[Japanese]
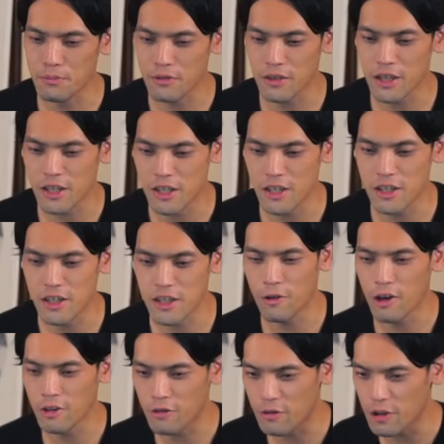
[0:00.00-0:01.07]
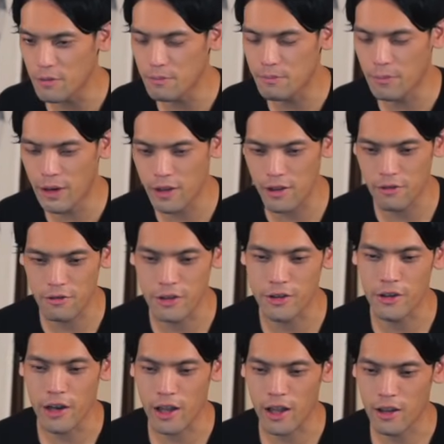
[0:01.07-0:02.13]
分でチンしてご飯の上にパンってのせ
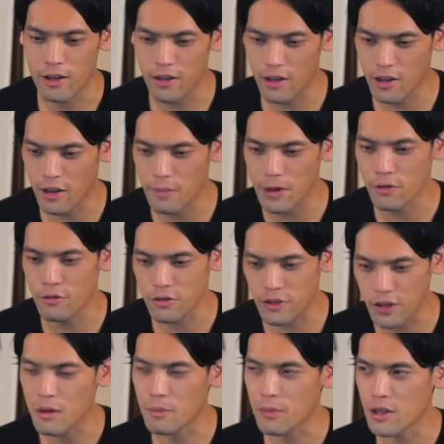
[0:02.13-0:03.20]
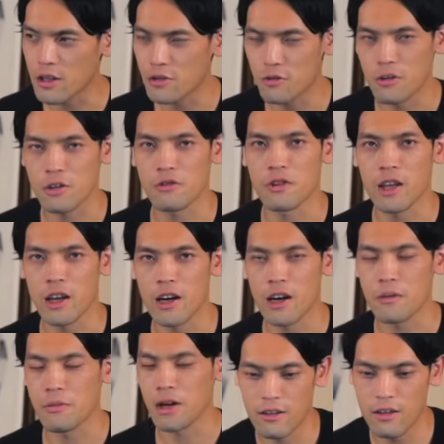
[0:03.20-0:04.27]
るだけでで卵のせまあ、紅生姜とかね
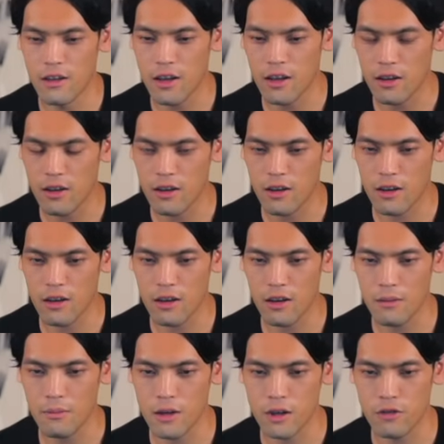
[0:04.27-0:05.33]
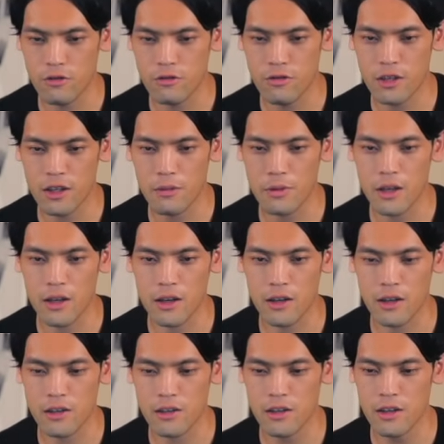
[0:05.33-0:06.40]
あればで、えー、まあ、牛皿みたいな
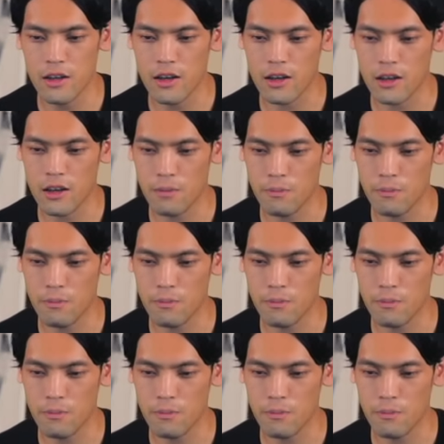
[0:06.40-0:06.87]
感じで一